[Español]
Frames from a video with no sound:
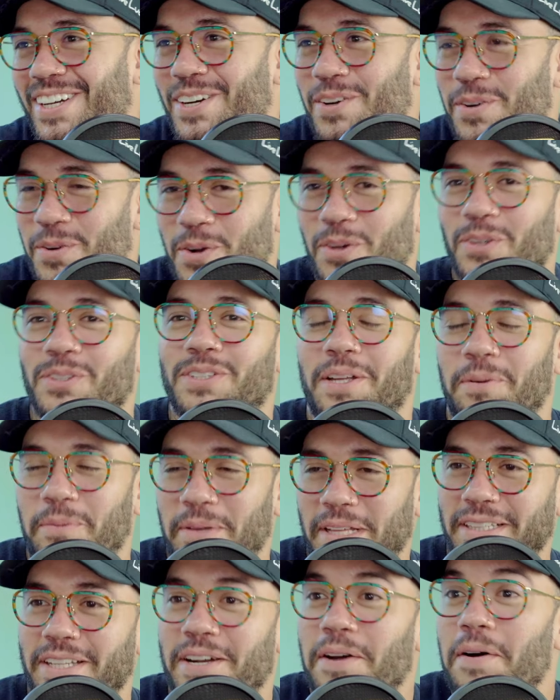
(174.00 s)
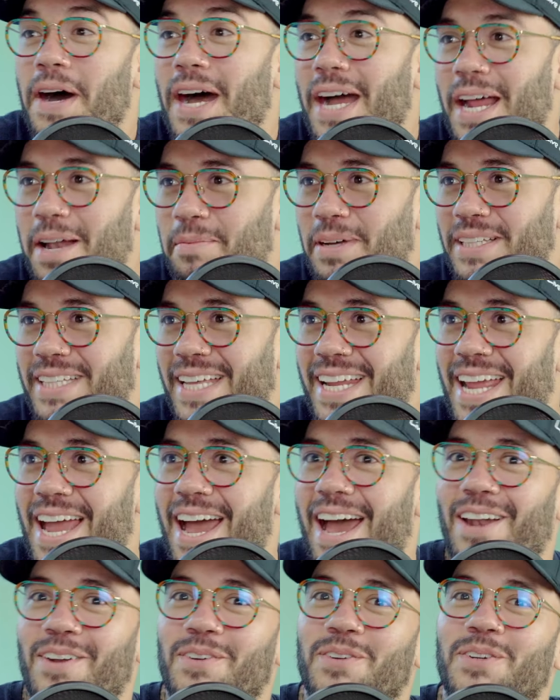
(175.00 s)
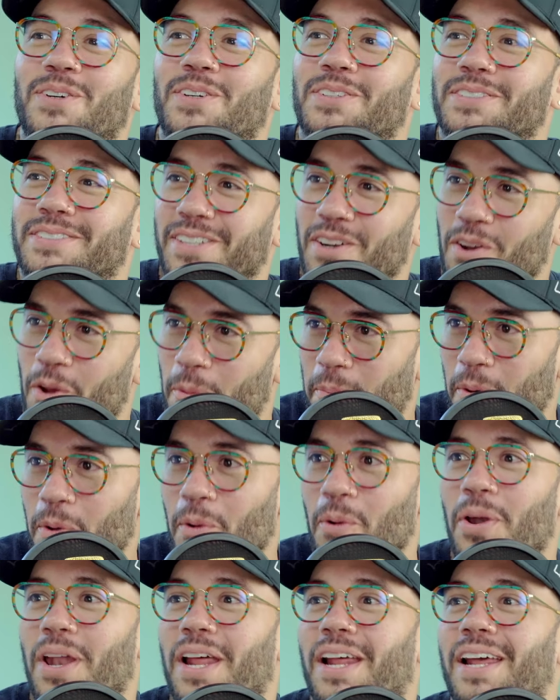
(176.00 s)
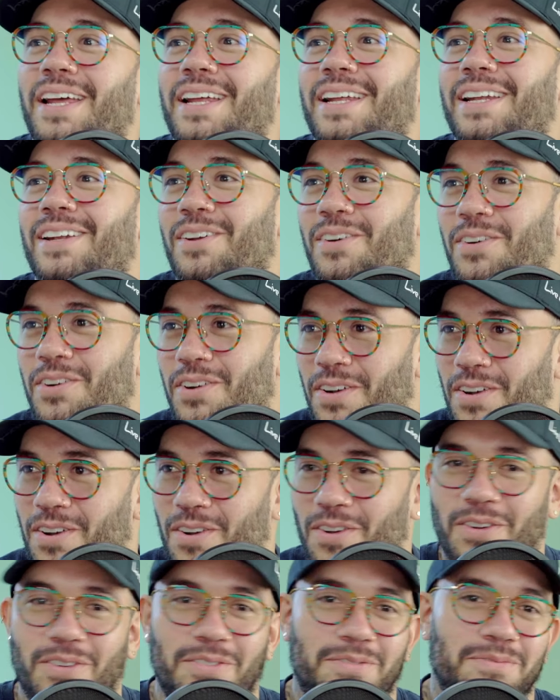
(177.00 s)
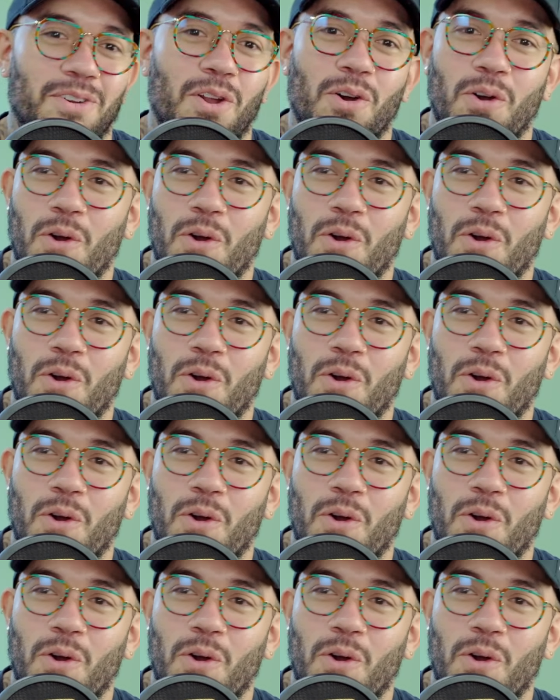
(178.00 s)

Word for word: uno también trabaja el material, uno lo pule, lo, lo, lo,